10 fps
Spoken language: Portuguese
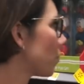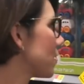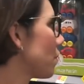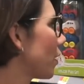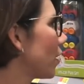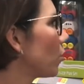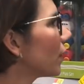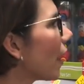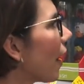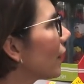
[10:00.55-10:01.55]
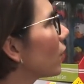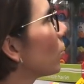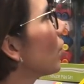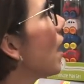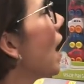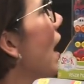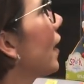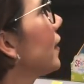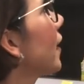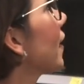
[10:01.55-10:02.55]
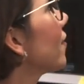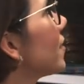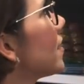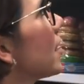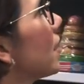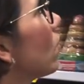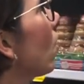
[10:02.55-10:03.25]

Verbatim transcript: Por exemplo, aqui o tato, aí tem a visão.